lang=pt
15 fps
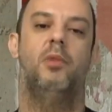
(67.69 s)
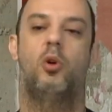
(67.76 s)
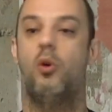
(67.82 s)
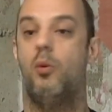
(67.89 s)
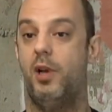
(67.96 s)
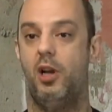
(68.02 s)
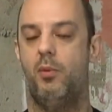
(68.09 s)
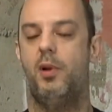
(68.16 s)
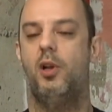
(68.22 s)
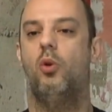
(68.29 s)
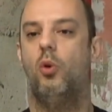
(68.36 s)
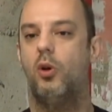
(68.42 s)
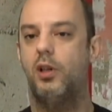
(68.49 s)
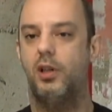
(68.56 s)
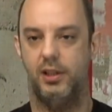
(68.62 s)
Como ela é uma
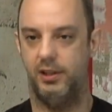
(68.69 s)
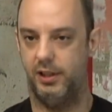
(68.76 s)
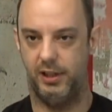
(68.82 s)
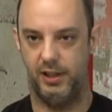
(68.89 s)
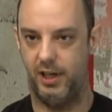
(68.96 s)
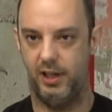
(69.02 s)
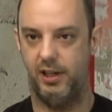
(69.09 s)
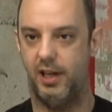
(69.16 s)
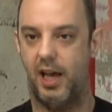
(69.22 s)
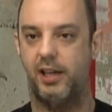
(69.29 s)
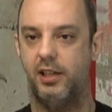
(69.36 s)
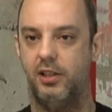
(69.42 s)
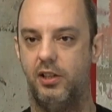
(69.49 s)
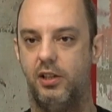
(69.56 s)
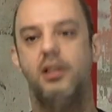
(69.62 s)
louca, ninguém
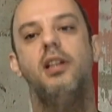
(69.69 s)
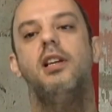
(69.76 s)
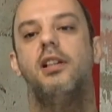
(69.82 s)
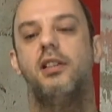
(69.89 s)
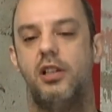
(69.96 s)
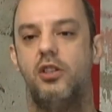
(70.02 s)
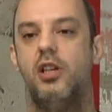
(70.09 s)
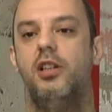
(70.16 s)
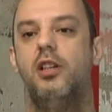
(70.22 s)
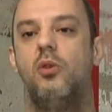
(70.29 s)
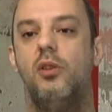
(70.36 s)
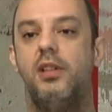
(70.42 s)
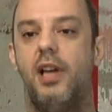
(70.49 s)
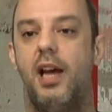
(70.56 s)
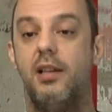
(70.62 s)
acredita e a tragédia
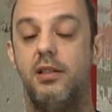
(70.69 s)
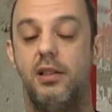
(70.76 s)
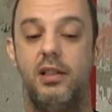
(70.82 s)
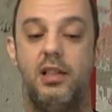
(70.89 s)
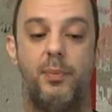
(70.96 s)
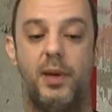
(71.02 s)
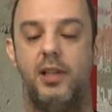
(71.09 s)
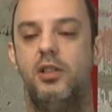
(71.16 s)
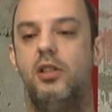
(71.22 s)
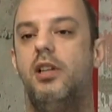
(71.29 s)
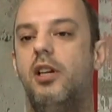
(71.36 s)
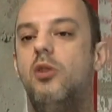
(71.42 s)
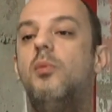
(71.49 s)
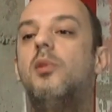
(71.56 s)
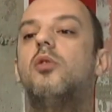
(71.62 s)
acontece. E a partir
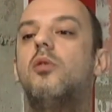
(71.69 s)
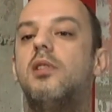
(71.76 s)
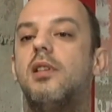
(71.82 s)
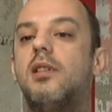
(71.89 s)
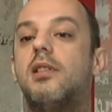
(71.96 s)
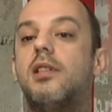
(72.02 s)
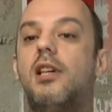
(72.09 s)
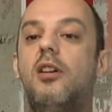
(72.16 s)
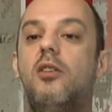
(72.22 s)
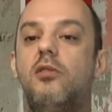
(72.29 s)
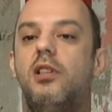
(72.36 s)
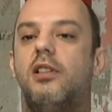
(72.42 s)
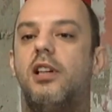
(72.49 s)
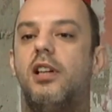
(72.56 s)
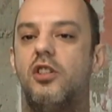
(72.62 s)
daí, uma sucessão
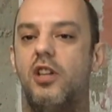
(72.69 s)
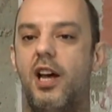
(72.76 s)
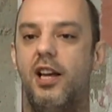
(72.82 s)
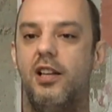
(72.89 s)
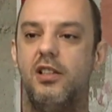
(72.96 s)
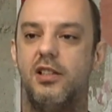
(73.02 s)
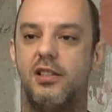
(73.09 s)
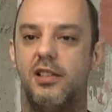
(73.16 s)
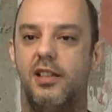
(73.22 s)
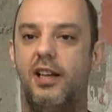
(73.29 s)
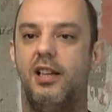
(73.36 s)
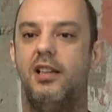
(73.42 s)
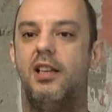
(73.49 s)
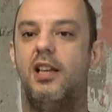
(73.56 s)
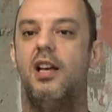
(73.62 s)
de tragédias,
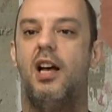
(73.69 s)
né?